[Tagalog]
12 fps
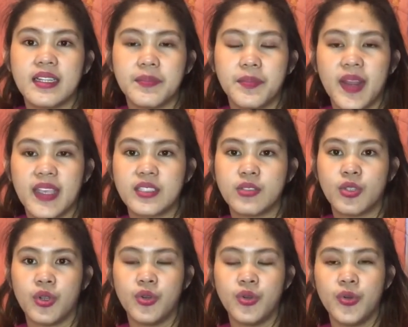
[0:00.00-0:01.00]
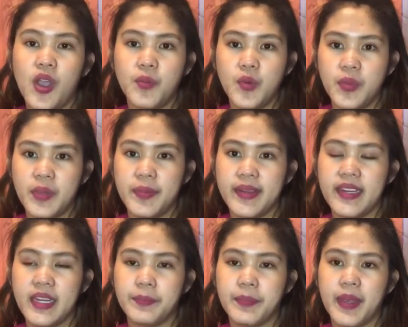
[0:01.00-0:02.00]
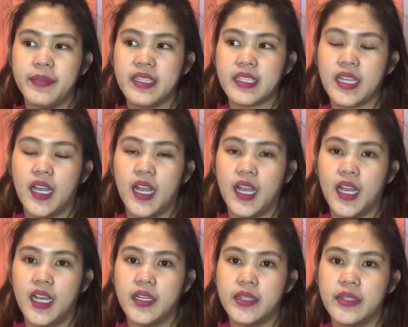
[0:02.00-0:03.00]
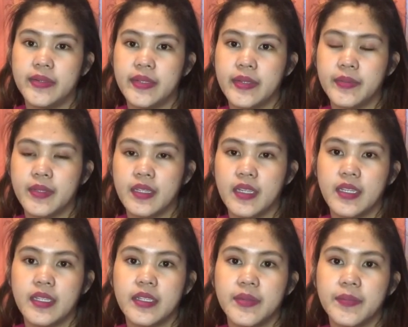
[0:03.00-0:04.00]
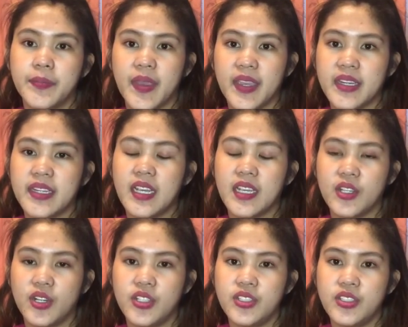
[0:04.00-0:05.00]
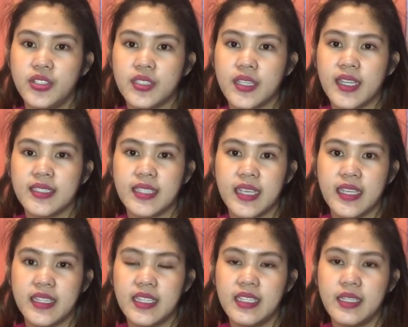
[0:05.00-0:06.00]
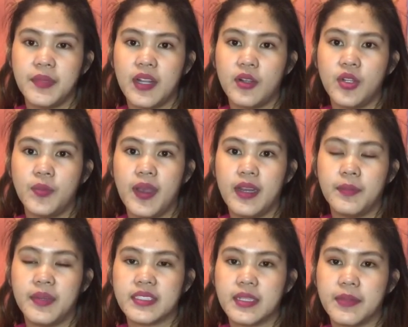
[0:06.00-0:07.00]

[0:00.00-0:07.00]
presto. Ako bumibili ng public uh, pair ngayon kasi hindi naman ako lumalabas ng